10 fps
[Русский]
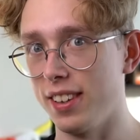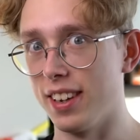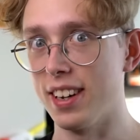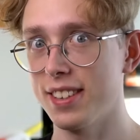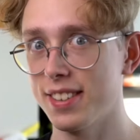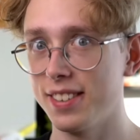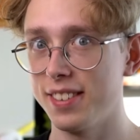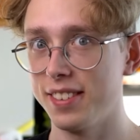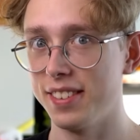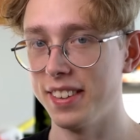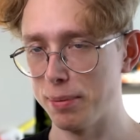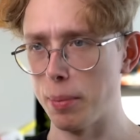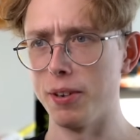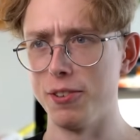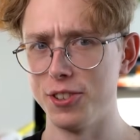играть, я по
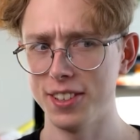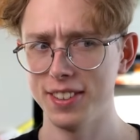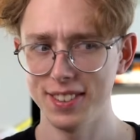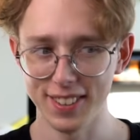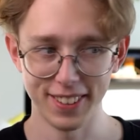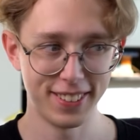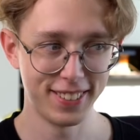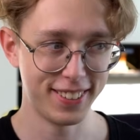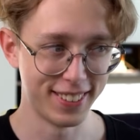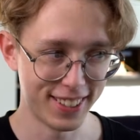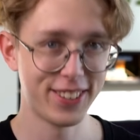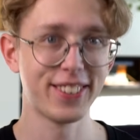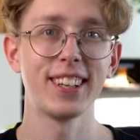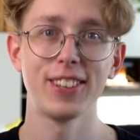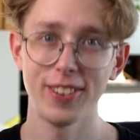привычке сел и
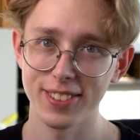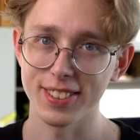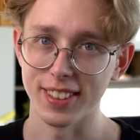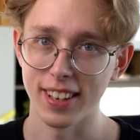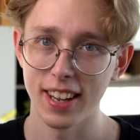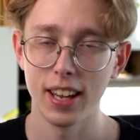начал готовиться.